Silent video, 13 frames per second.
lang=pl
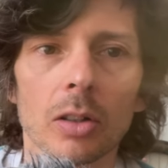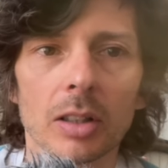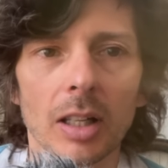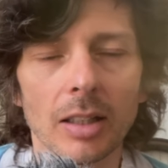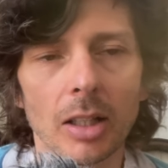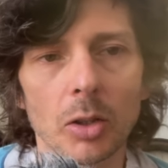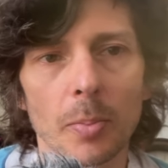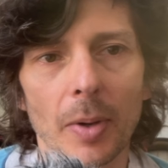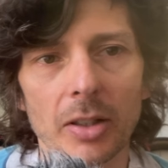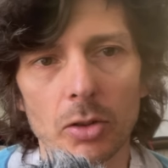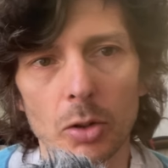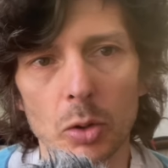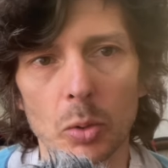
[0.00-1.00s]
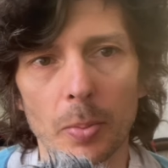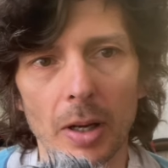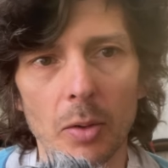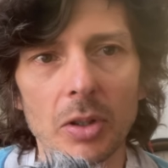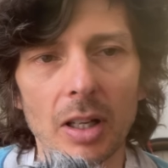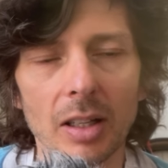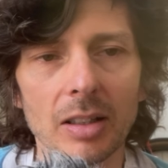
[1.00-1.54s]
Ja na to patrzę z
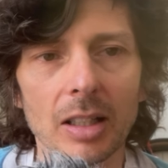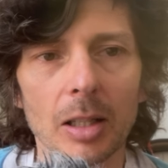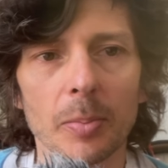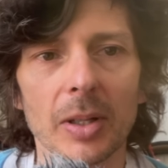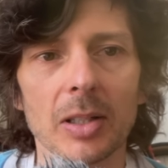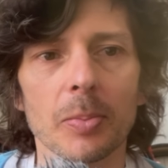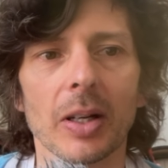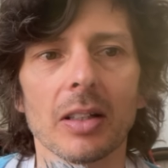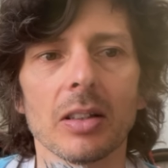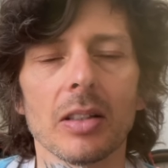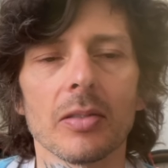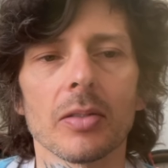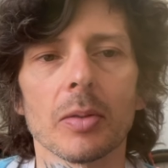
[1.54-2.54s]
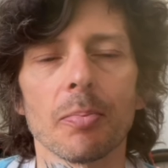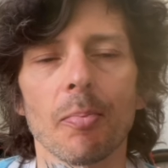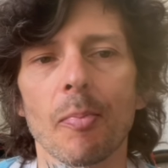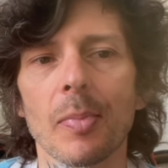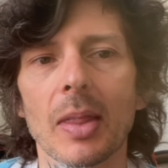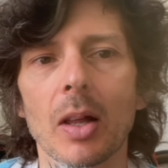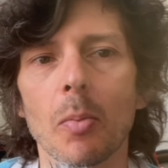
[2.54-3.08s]
zupełnie innej perspektywy,
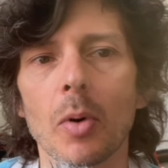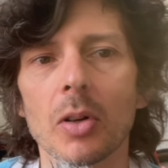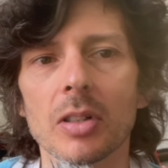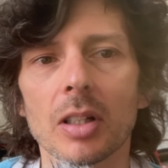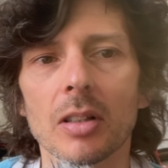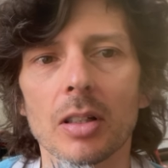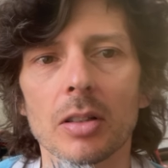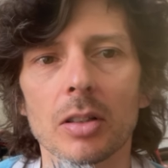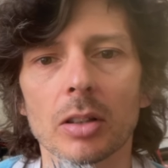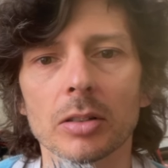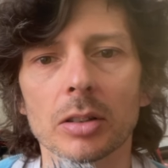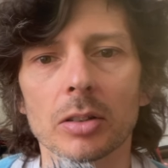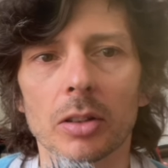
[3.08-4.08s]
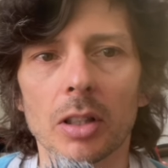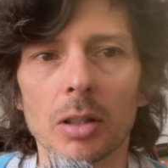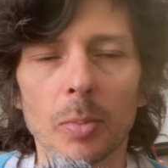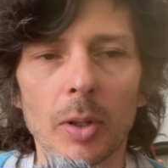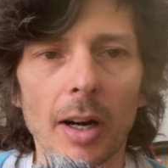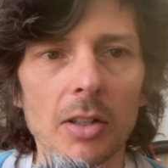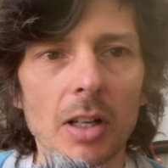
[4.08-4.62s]
no bo z jednej strony to jest
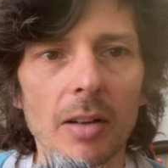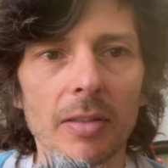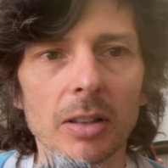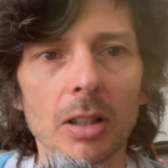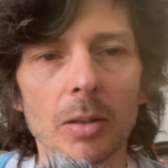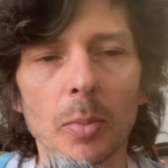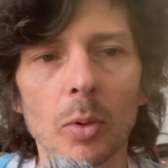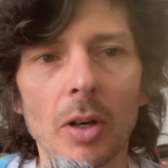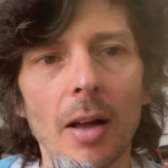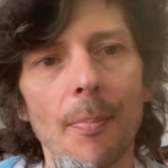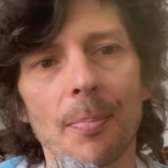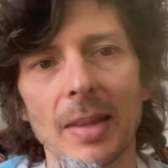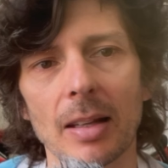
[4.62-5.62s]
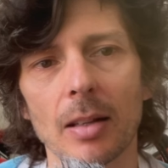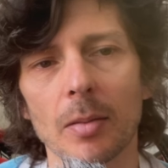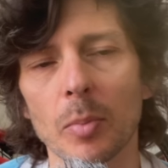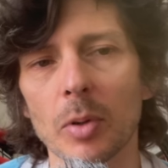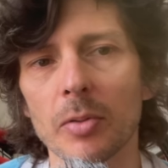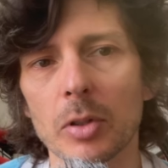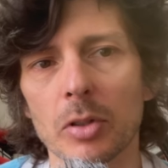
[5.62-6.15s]
porażka Vanderpoola, y,
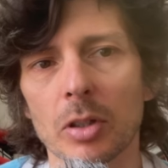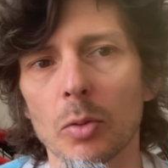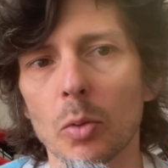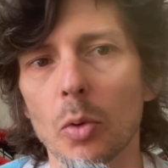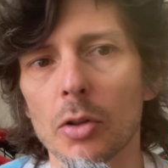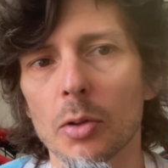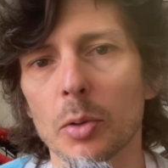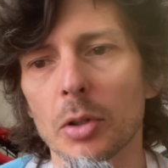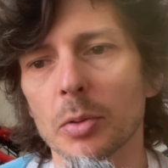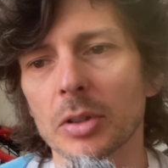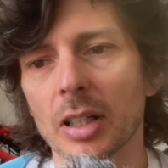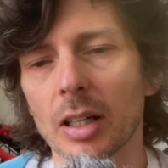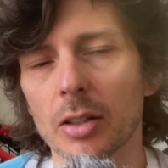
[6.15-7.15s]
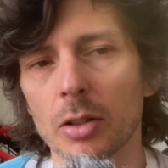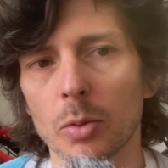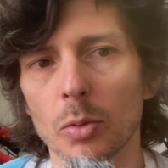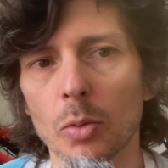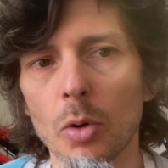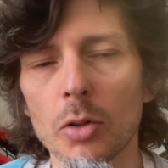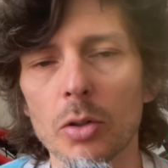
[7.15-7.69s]
bo wyścig ułożył się tak jak się
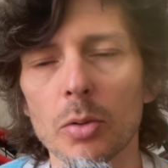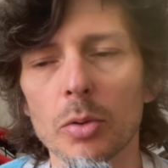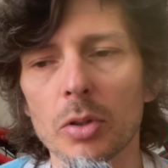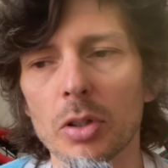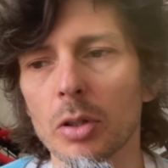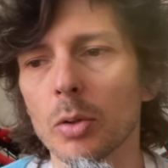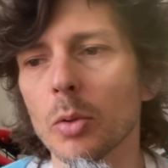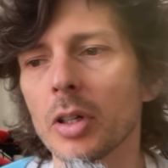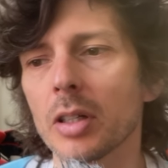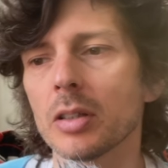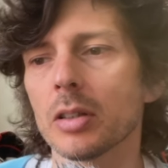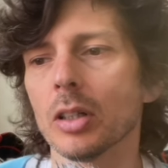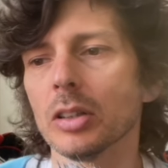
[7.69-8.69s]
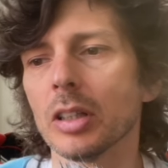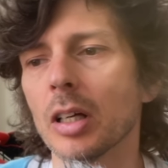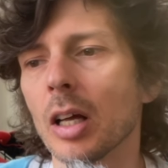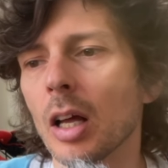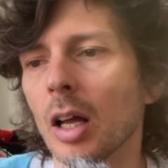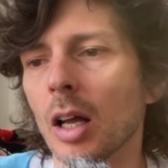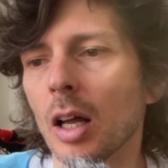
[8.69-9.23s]
ułożył, z drugiej strony
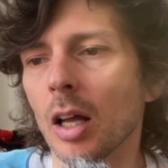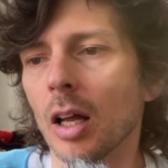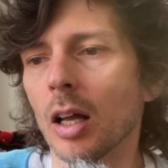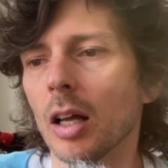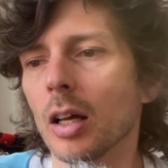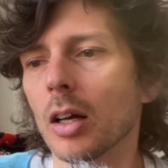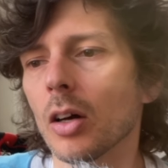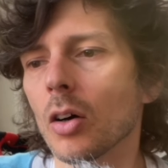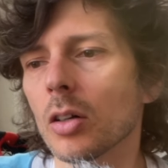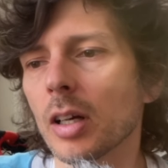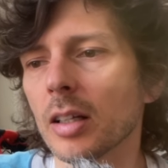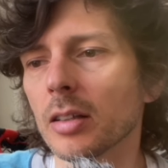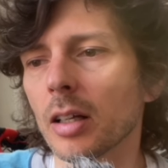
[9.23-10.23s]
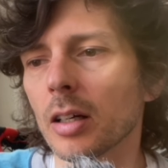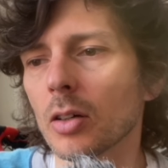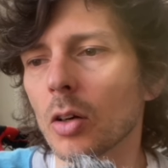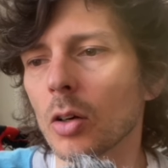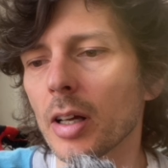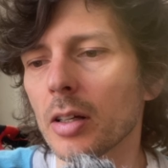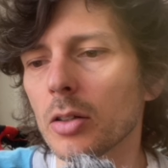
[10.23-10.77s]
E, Holender
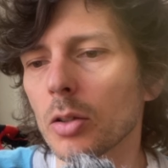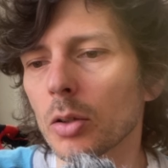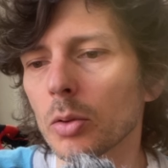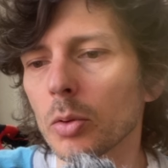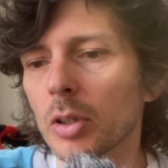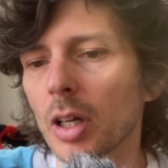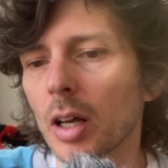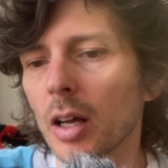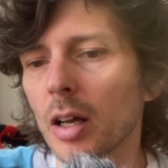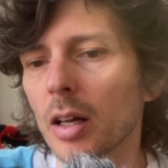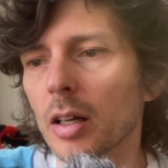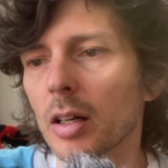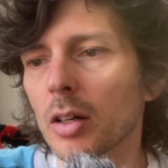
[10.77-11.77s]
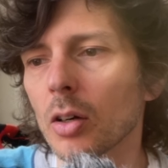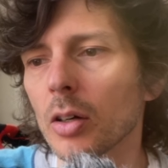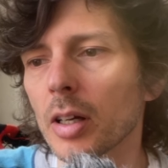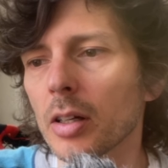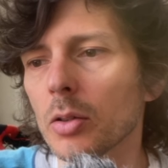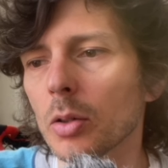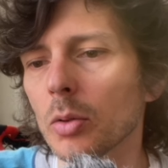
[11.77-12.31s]
kolekcjonuje,
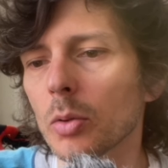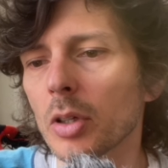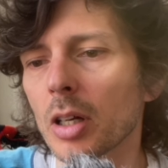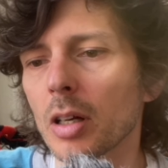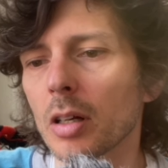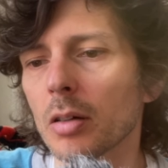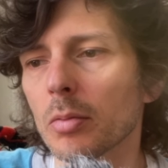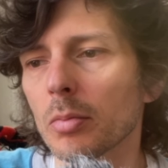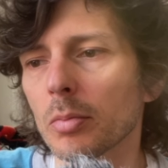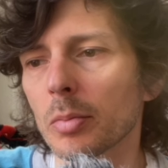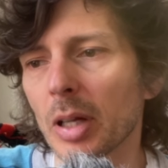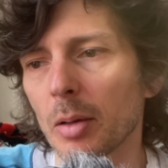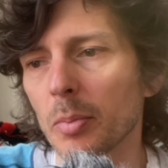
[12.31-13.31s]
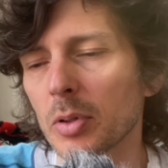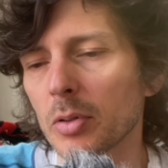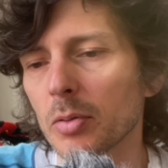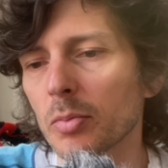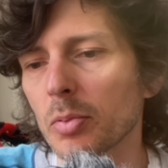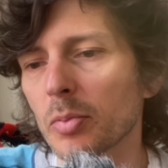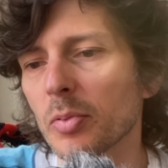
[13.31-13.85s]
kolekcjonuje
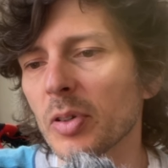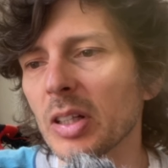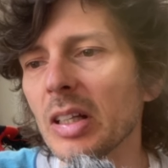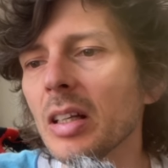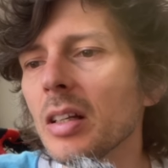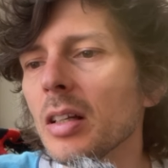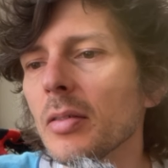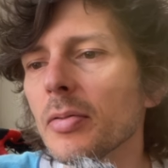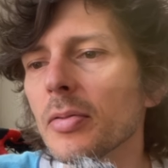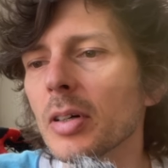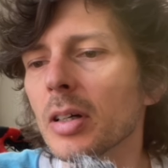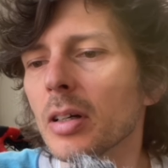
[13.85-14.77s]
wyniki w